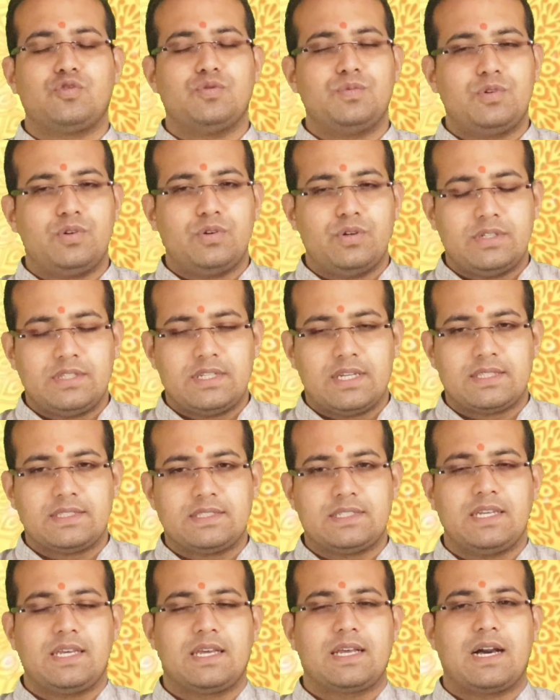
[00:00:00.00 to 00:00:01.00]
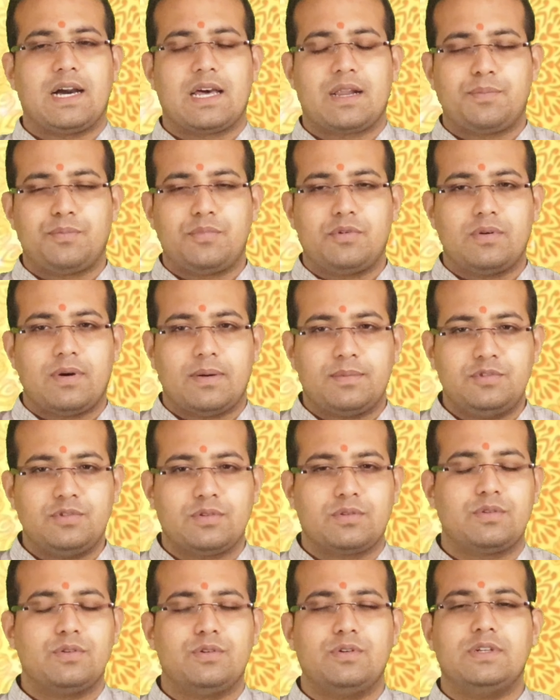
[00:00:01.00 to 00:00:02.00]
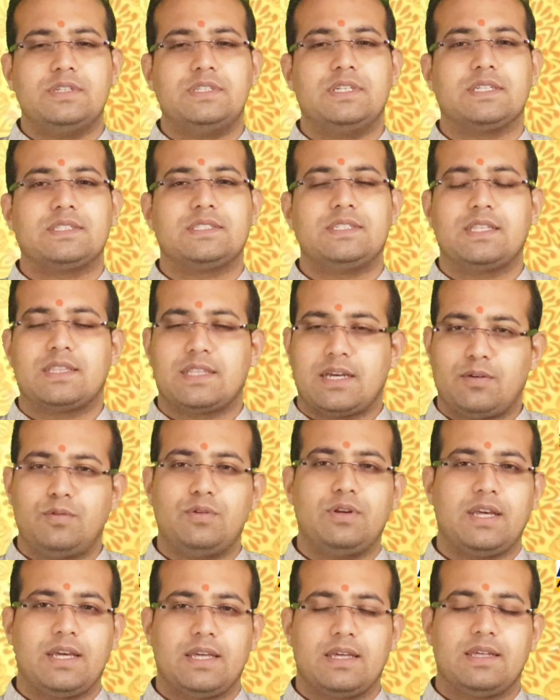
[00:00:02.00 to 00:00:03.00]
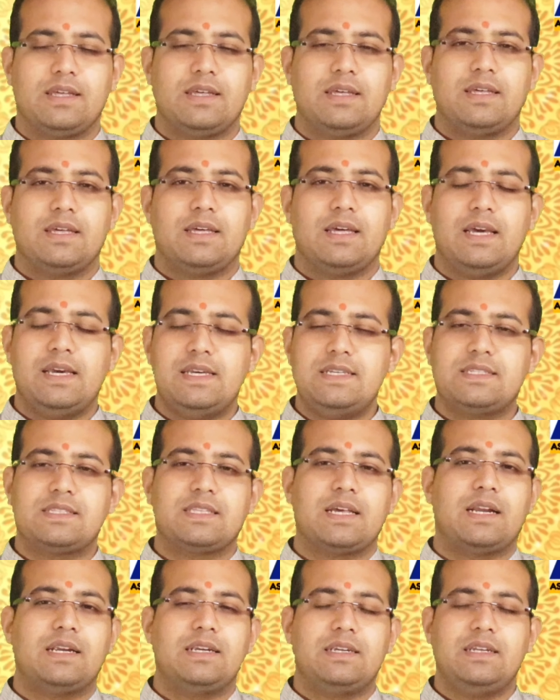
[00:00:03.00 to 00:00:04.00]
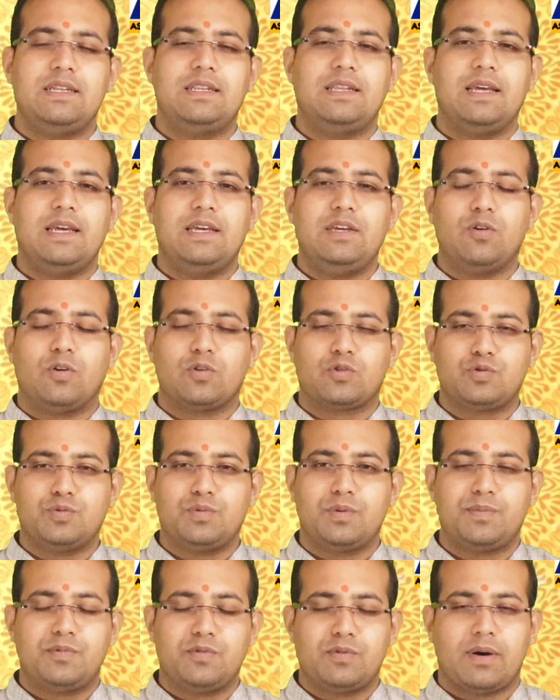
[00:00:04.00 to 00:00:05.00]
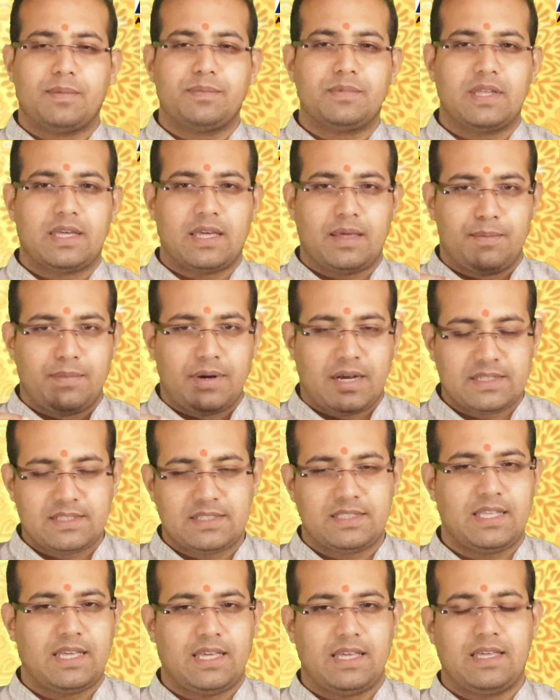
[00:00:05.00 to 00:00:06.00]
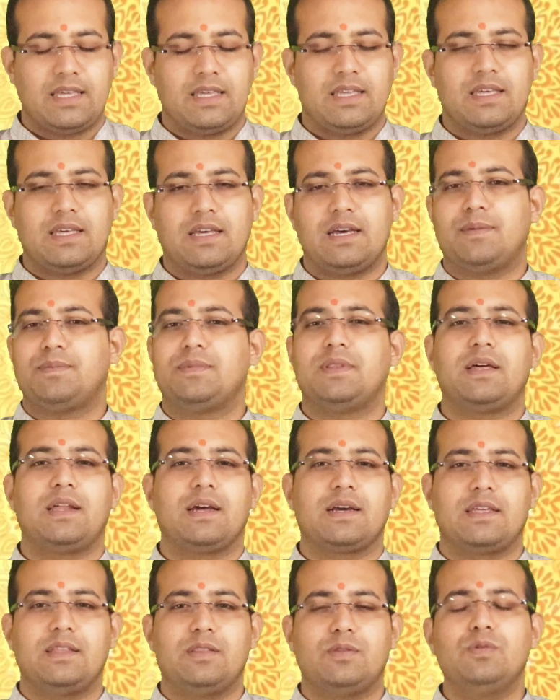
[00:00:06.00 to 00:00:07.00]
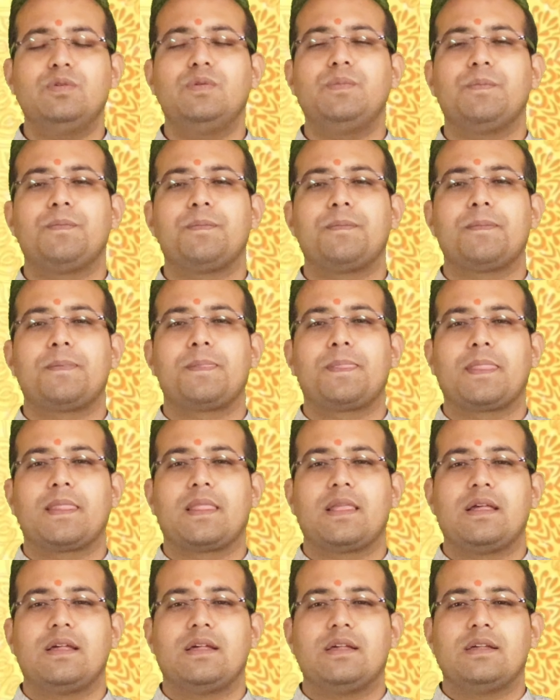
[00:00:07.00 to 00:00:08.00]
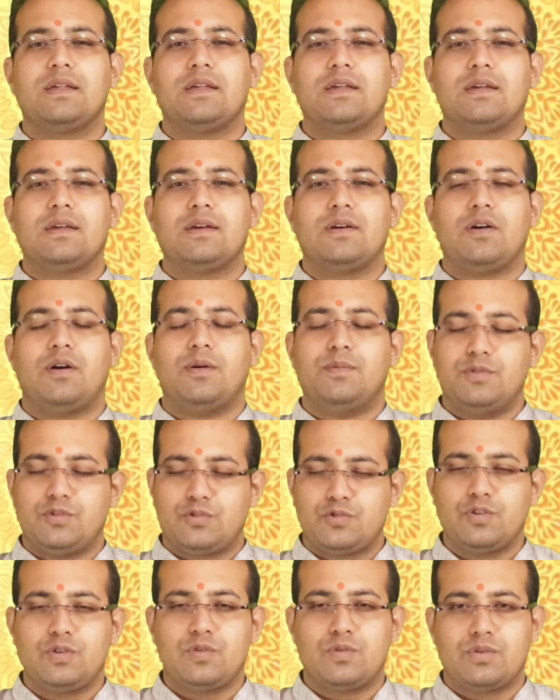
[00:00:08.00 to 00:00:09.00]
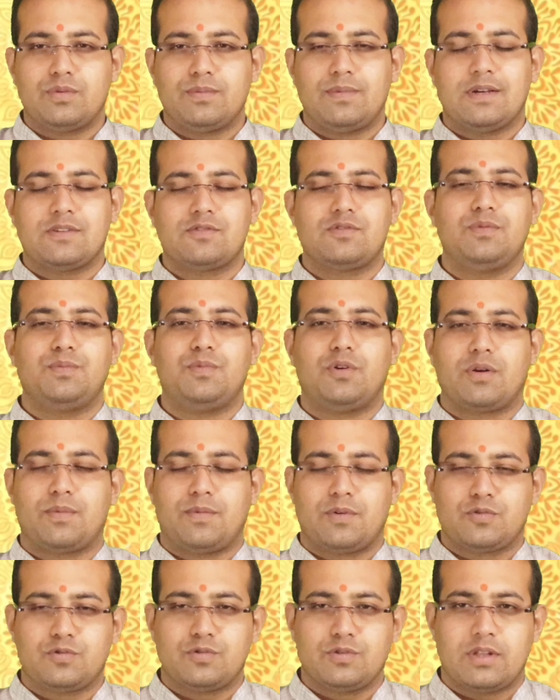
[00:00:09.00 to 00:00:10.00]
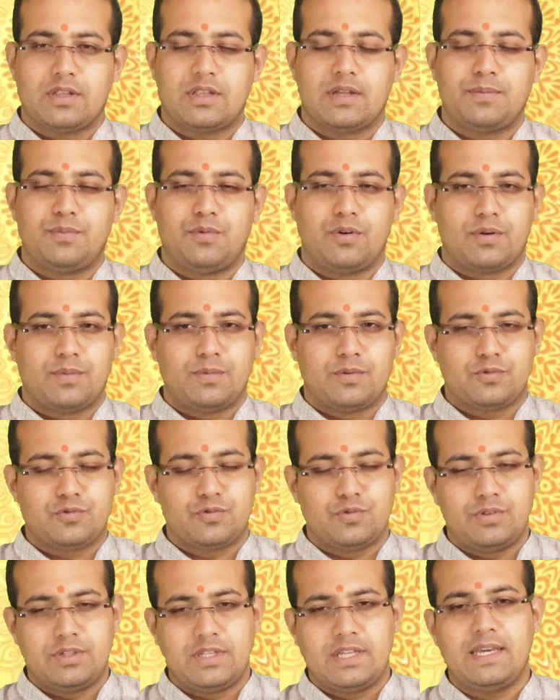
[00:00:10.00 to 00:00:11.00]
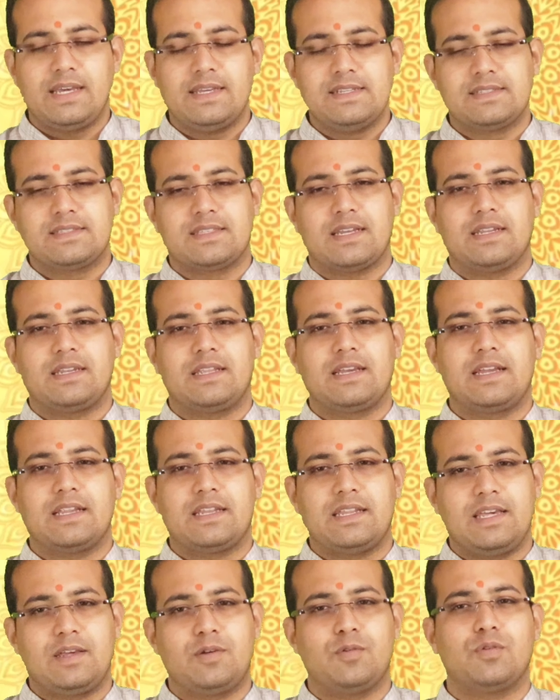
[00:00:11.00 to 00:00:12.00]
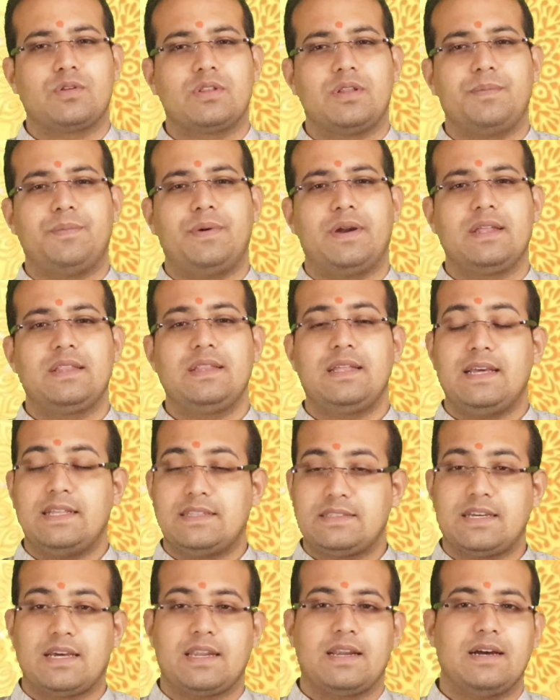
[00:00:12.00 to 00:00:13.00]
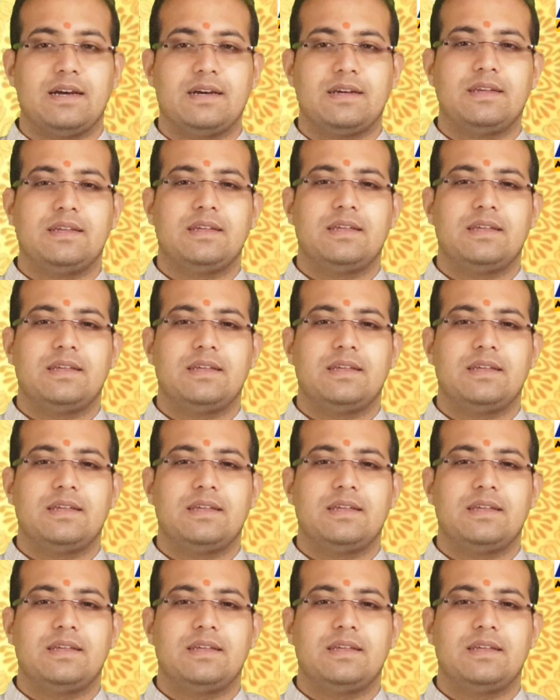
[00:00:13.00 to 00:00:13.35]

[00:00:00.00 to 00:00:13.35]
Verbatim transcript: অশুভ হয়ে যাচ্ছে খারাপ প্রভাবযুক্ত হয়ে যাচ্ছে তাহলে এই স্থানটির এই অশুভ প্রভাব থেকে বাঁচতে আপনারা কিন্তু অবশ্যই কোনো বাস্তু পরামর্শদাতার পরামর্শ নিয়ে স্থানটিকে ঠিক করতে পারেন এছাড়া